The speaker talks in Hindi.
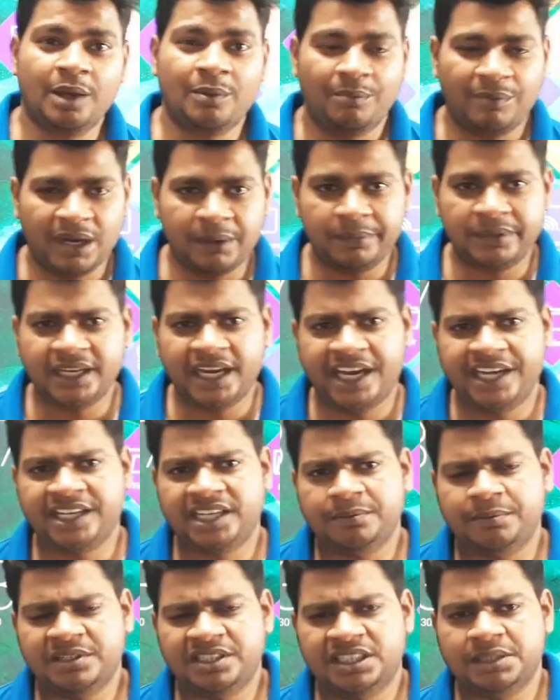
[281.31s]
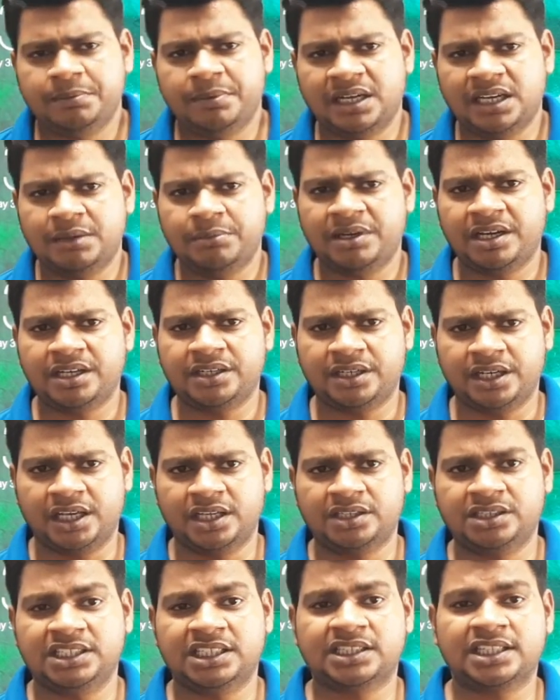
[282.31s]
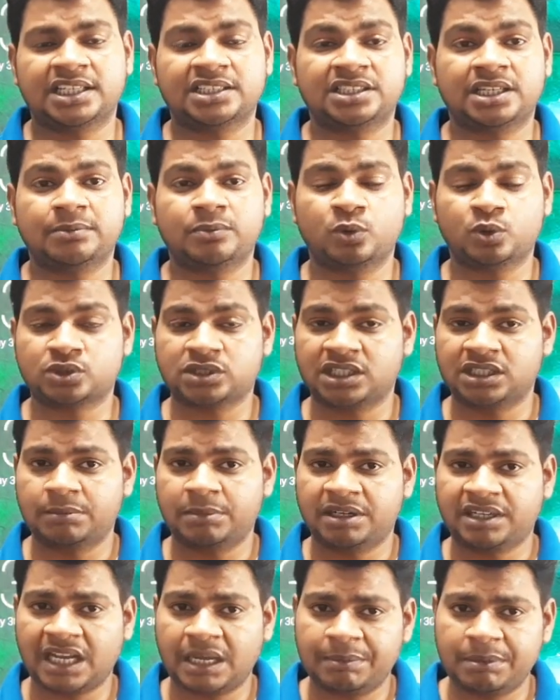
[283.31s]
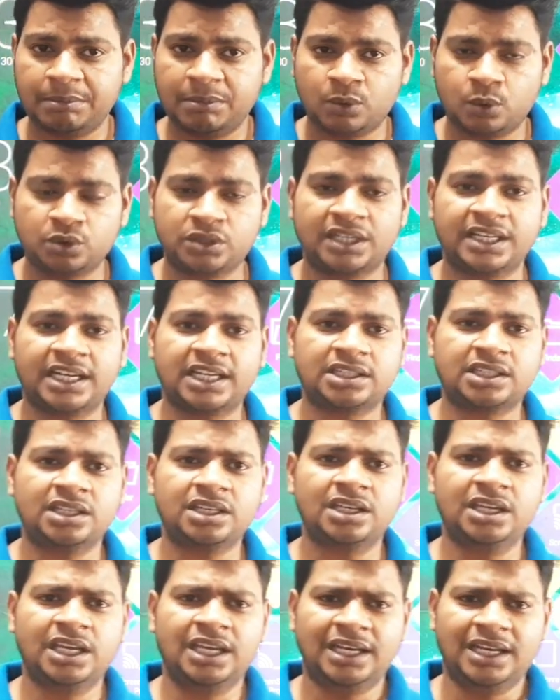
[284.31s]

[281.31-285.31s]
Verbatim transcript: मैं भी एन पहले मैंने दिया था एग्जाम उसके अंदर मैं टाइपिंग में खुद रह गया था